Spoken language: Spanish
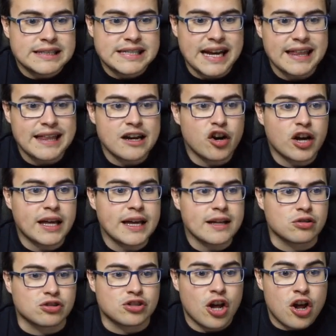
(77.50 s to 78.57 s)
se quedan ahora
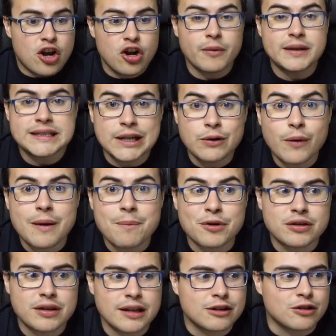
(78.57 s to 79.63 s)
quietos,
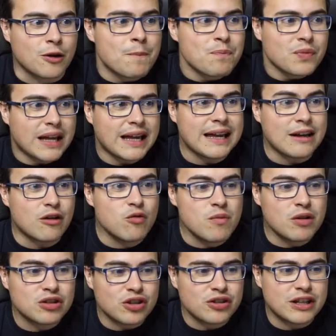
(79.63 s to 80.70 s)
99% y
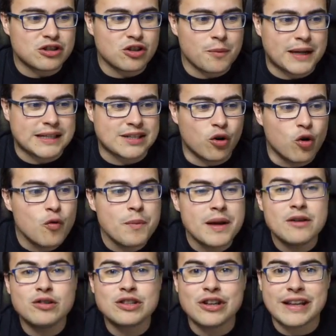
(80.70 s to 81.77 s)
un montón de tropas, un
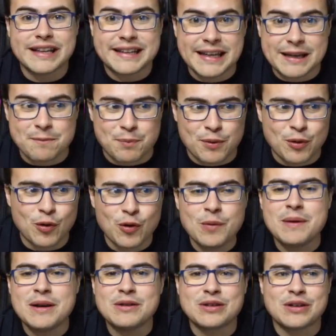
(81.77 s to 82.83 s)
minuto de tiempo,
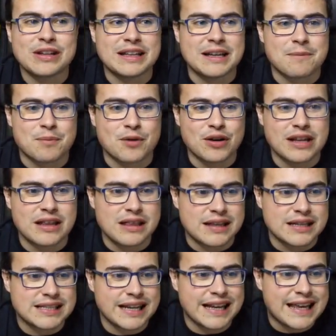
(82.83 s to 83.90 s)
un minuto de tiempo, y
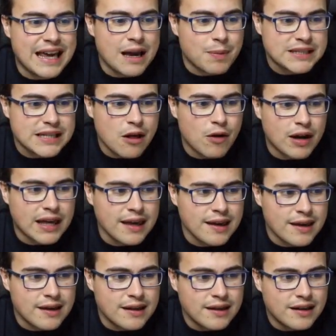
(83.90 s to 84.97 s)
dices, ¿y qué ha pasado
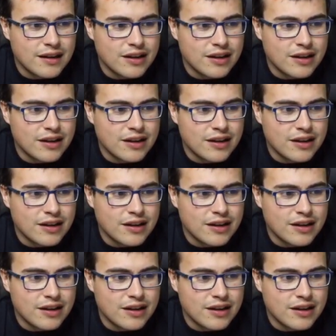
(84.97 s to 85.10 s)
aquí?